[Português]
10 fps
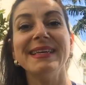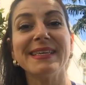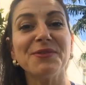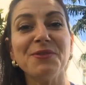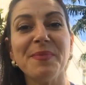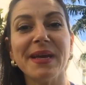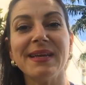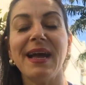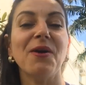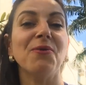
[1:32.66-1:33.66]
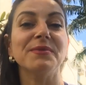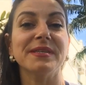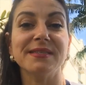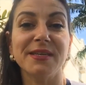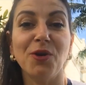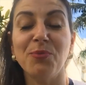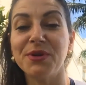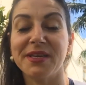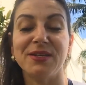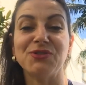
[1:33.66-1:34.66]
E tá tudo bem, aconteceu
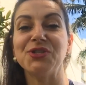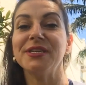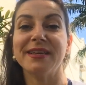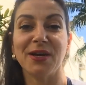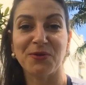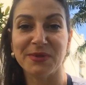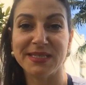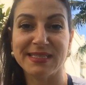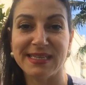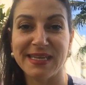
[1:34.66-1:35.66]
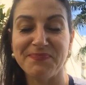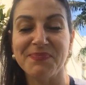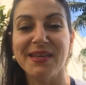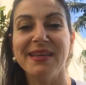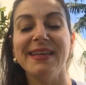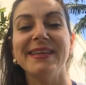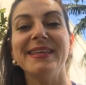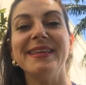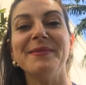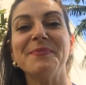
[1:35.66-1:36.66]
porque tinha que acontecer.
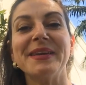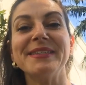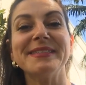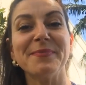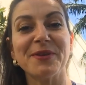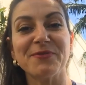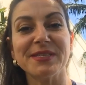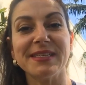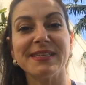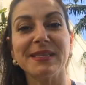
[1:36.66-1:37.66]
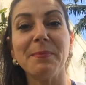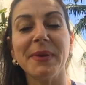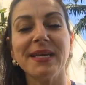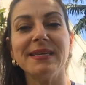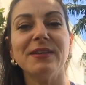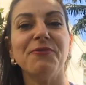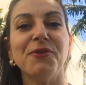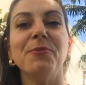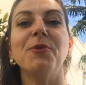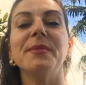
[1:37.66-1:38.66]
E para dizer para vocês também que
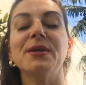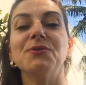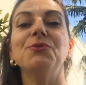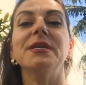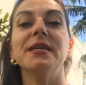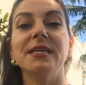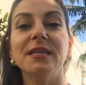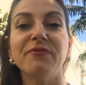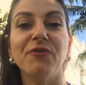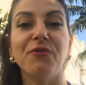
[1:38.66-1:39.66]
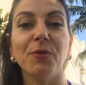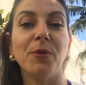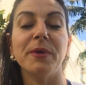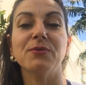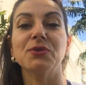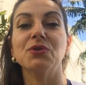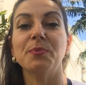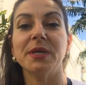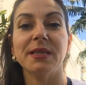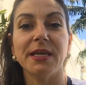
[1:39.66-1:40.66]
foi um momento incrível, foi um momento
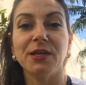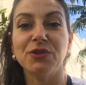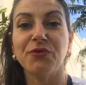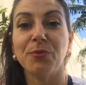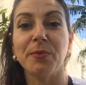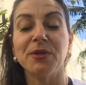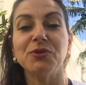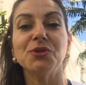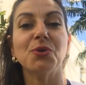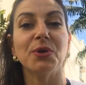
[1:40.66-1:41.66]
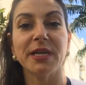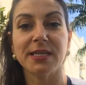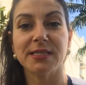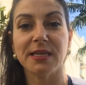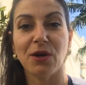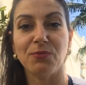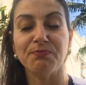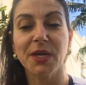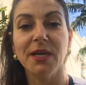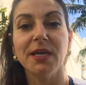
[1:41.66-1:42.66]
surpreendente, foi um momento de
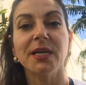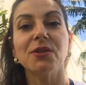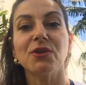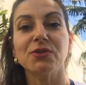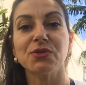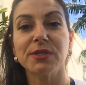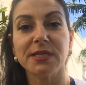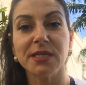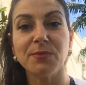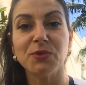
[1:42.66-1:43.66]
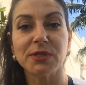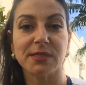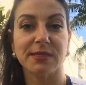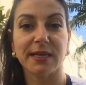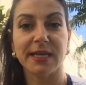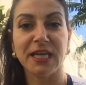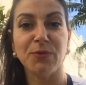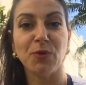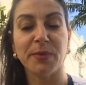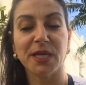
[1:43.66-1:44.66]
conexão e nós usamos
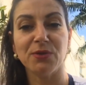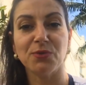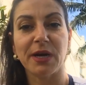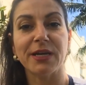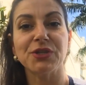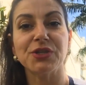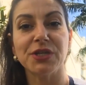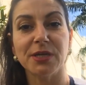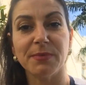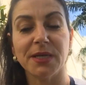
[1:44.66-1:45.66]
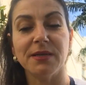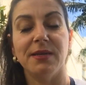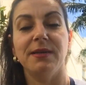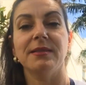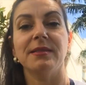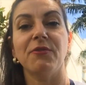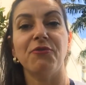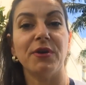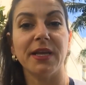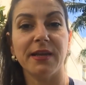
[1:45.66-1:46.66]
naquele momento a chama da
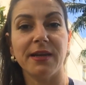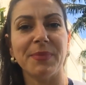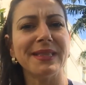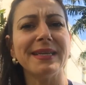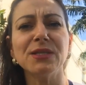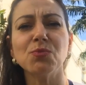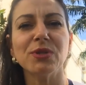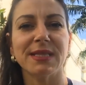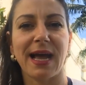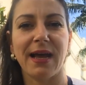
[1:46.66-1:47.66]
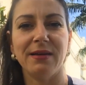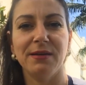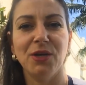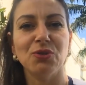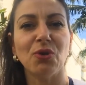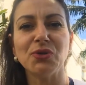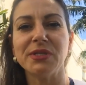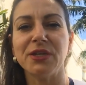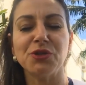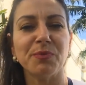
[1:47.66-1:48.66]
fogueira para transmutar todos
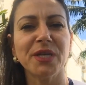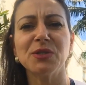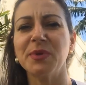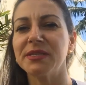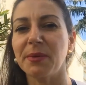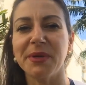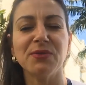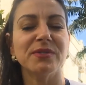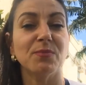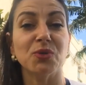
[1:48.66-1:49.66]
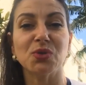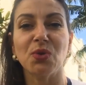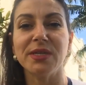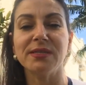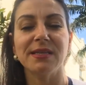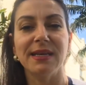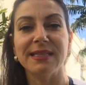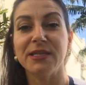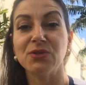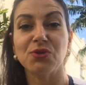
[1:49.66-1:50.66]
os sentimentos, pensamentos, emoções
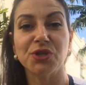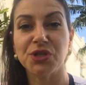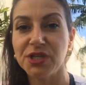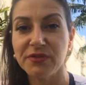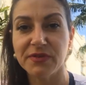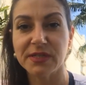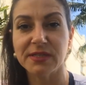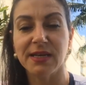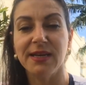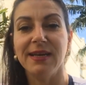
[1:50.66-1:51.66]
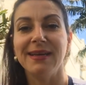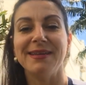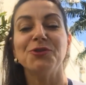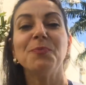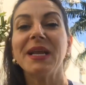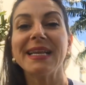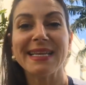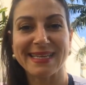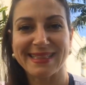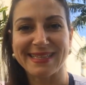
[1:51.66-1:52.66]
destrutivas do
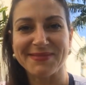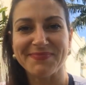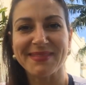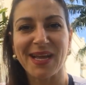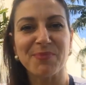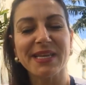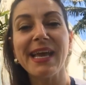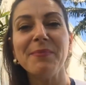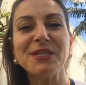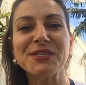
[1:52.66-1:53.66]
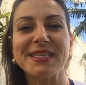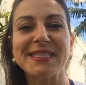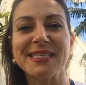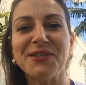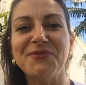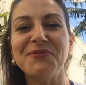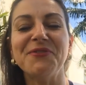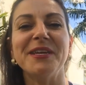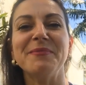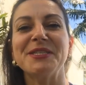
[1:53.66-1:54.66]
planeta né? Porque a meditação
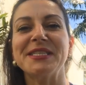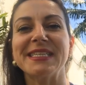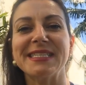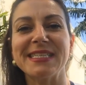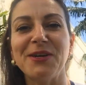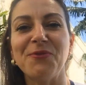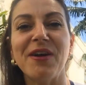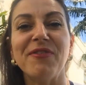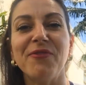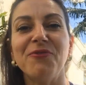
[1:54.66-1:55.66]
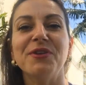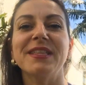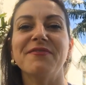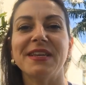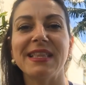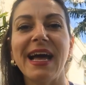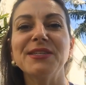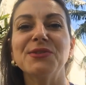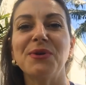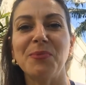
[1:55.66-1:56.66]
foi a meditação a favor da
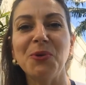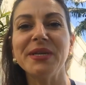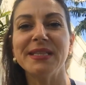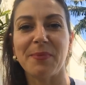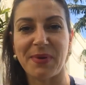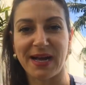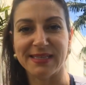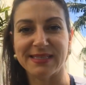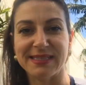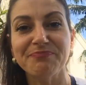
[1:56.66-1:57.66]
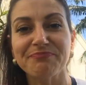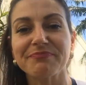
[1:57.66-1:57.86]
verdade, do amor e da paz.